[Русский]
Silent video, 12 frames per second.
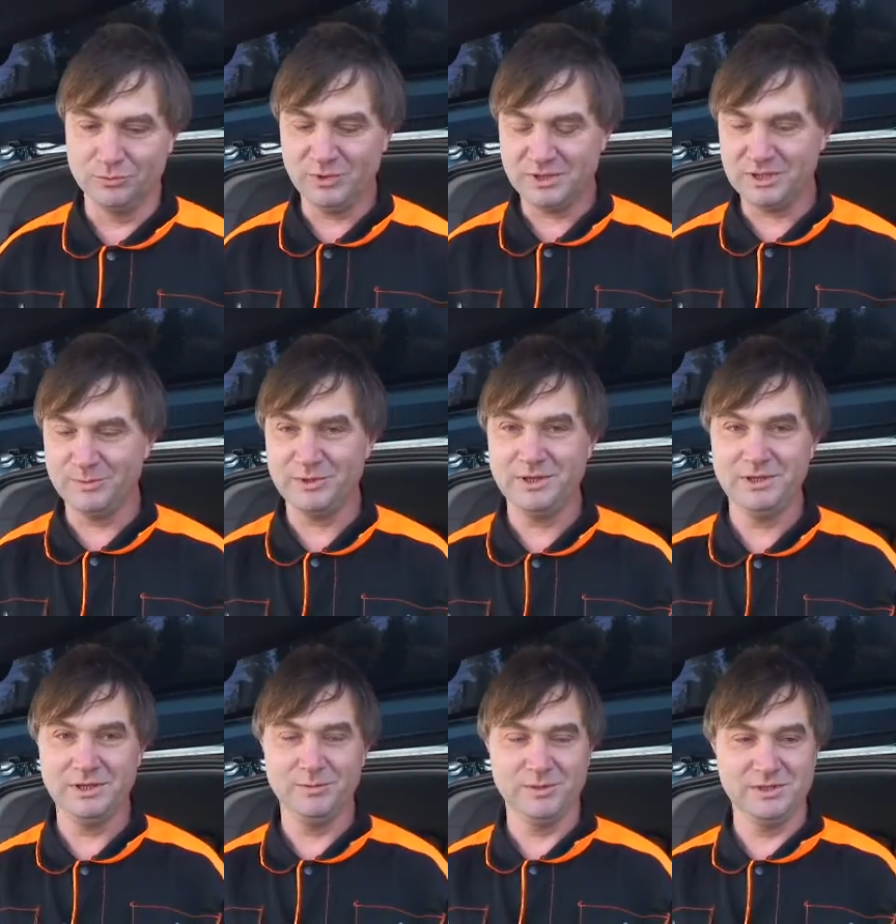Мы ну, отобрали
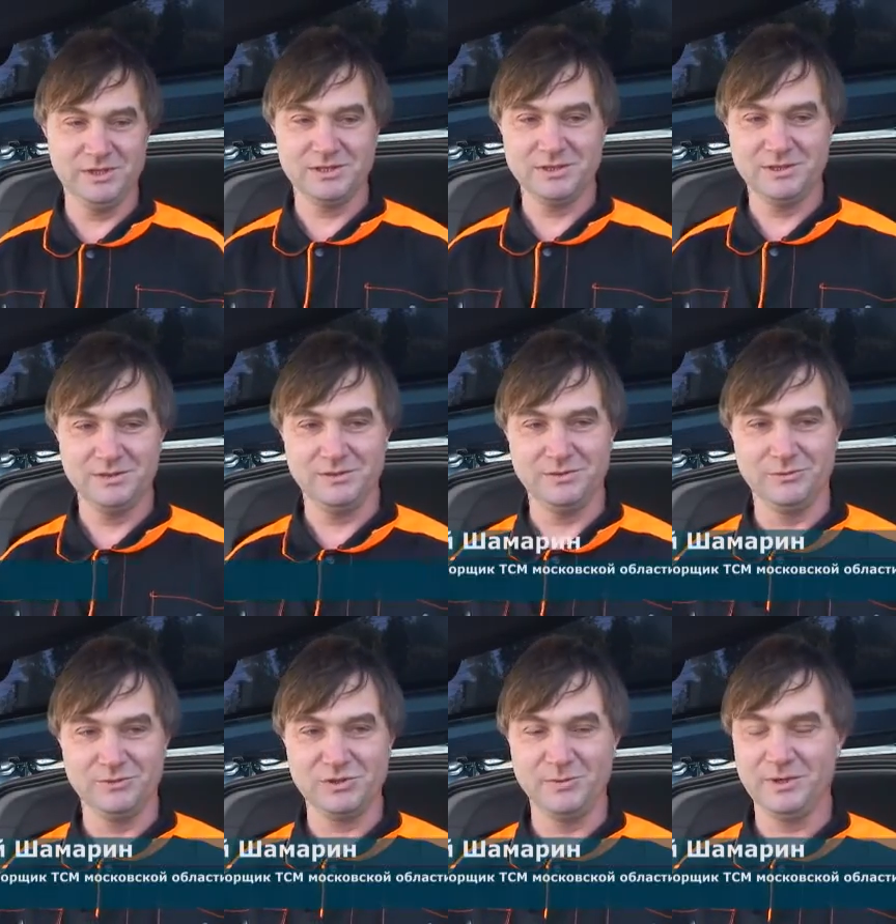образец
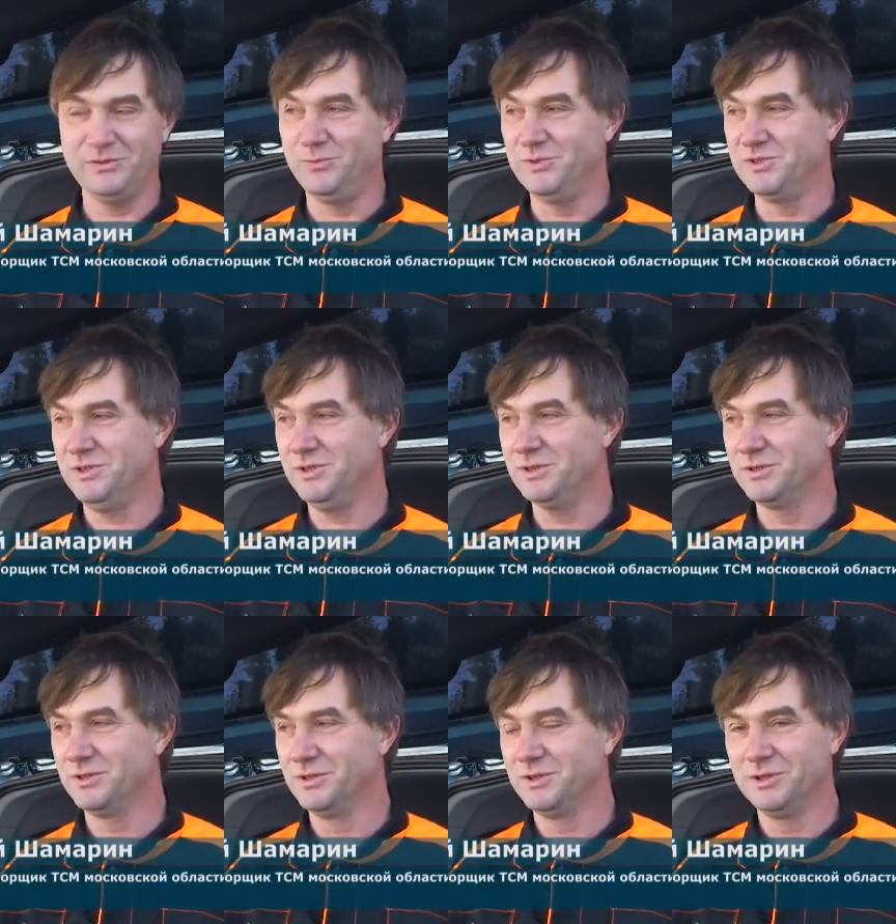95 бензина,
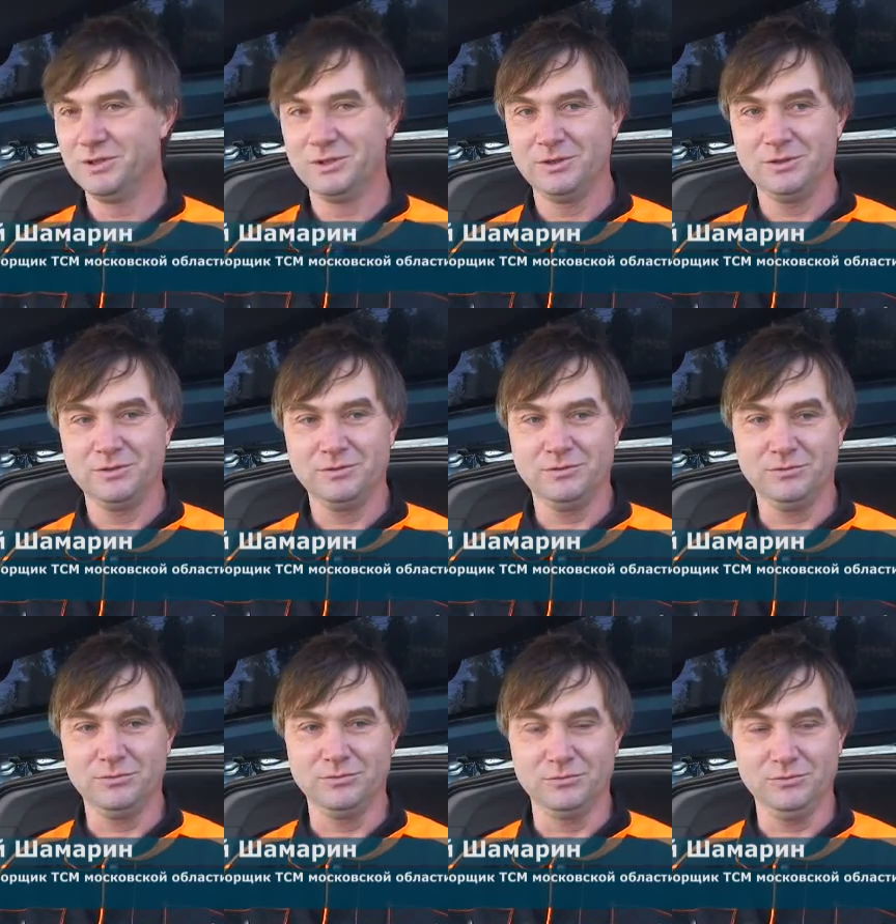
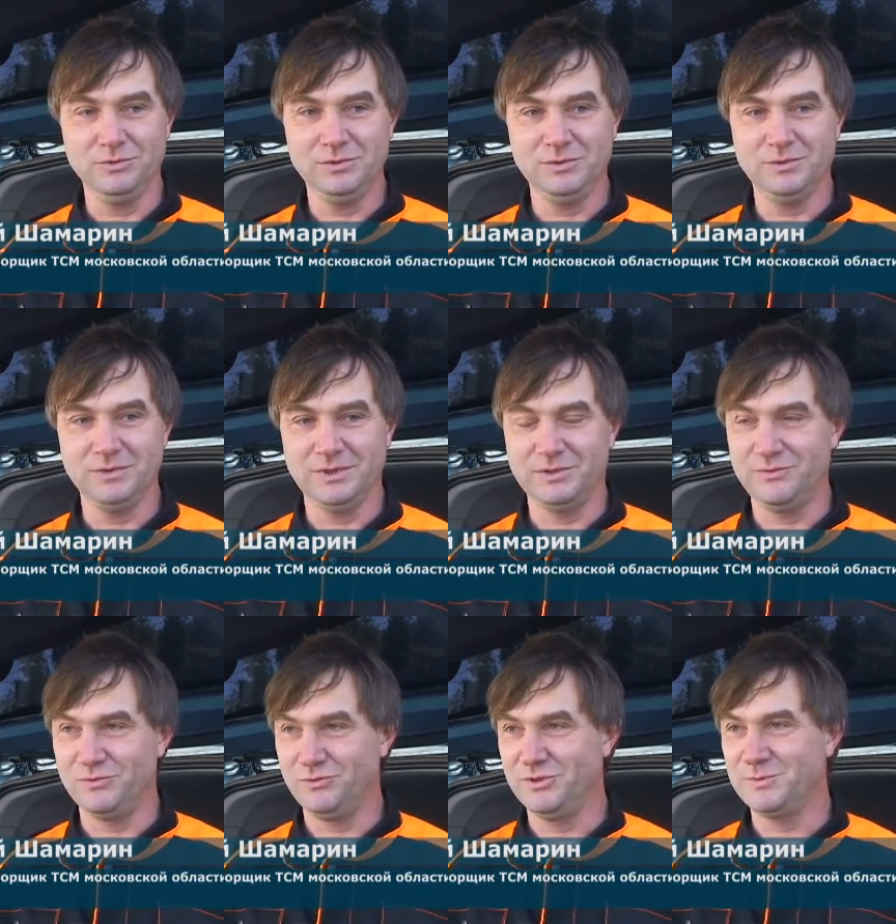ну,
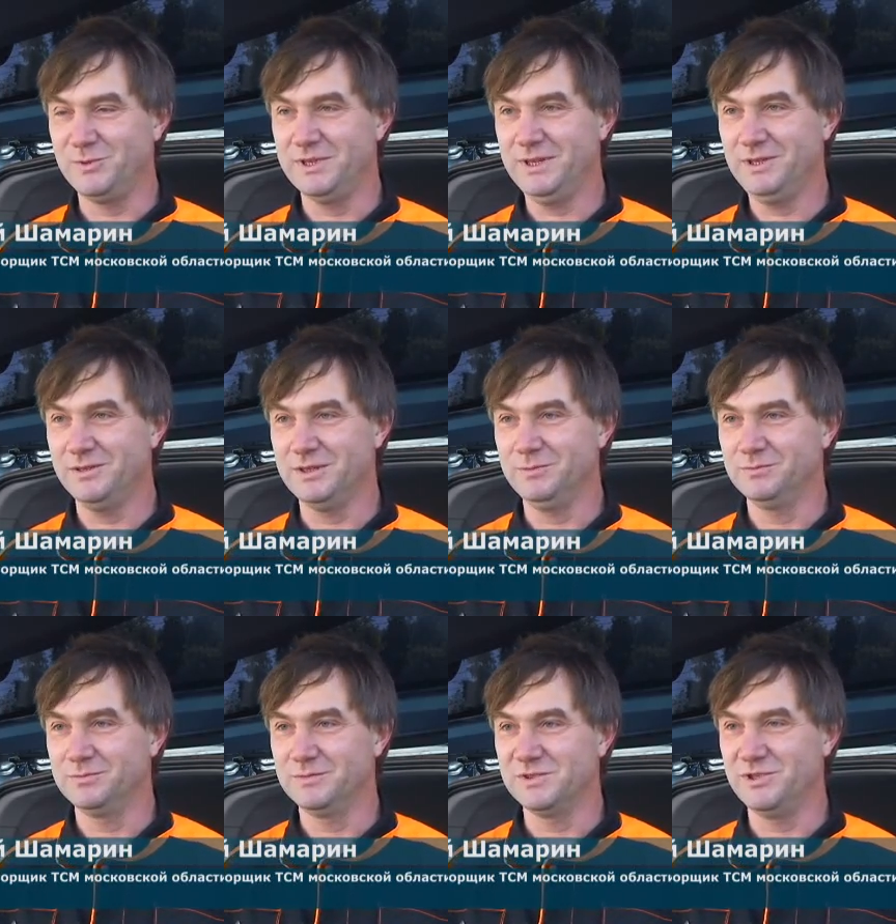отвезем на испытание, там
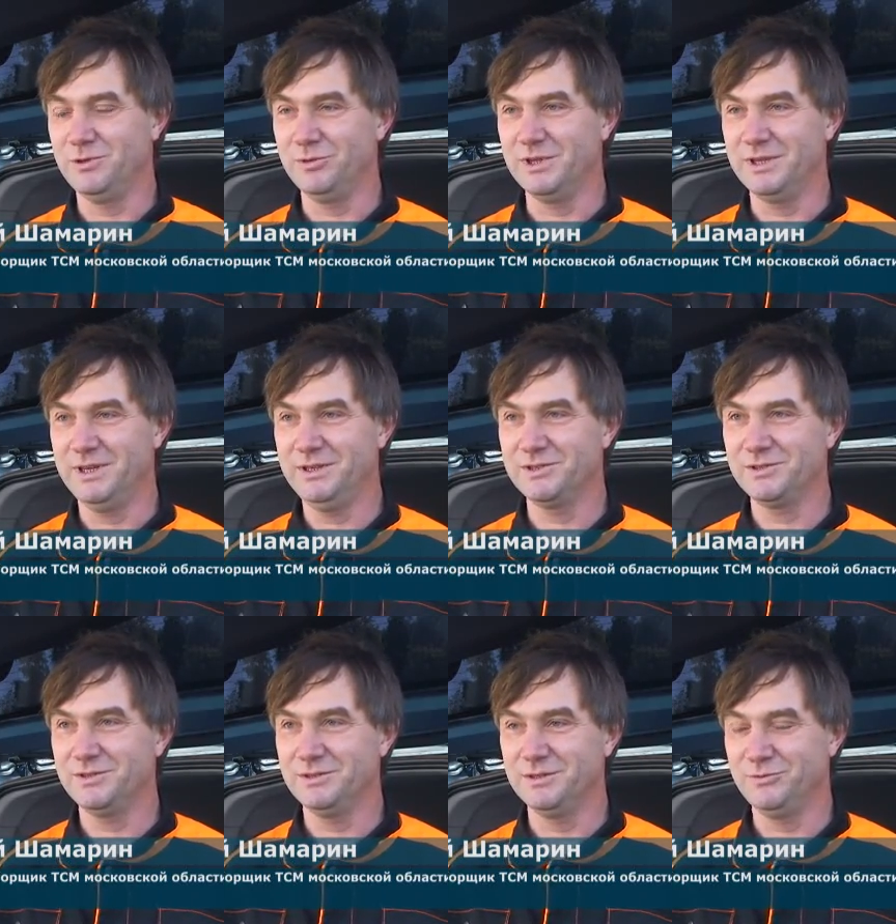сделают анализ,
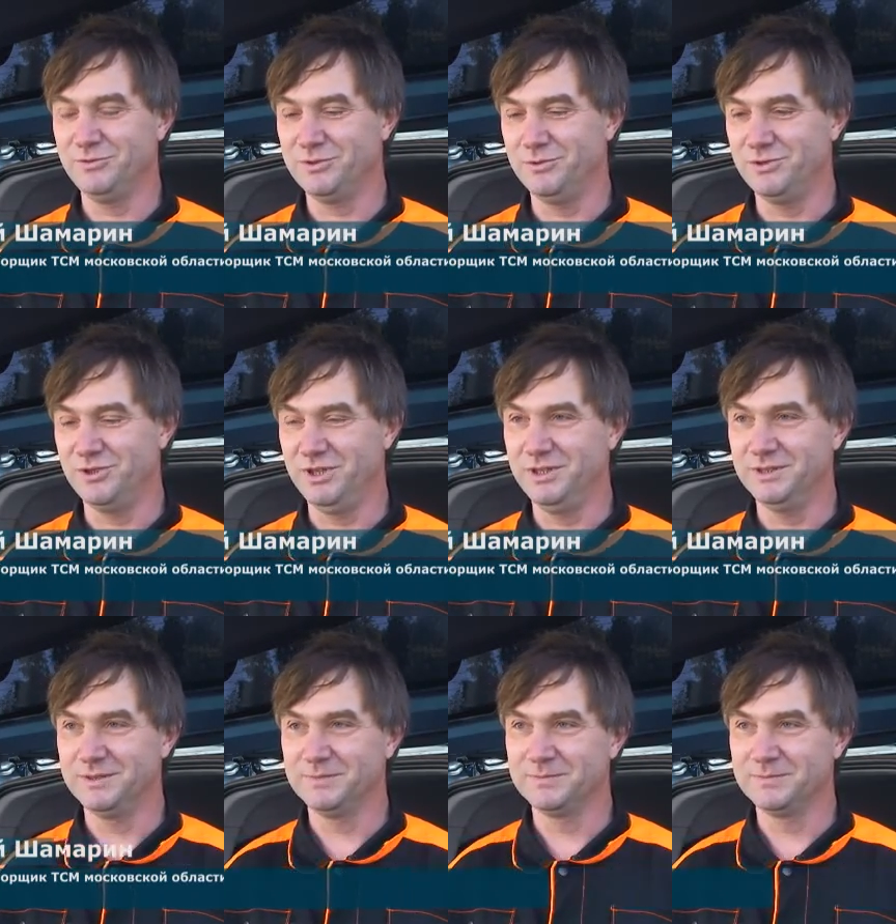дадут заключение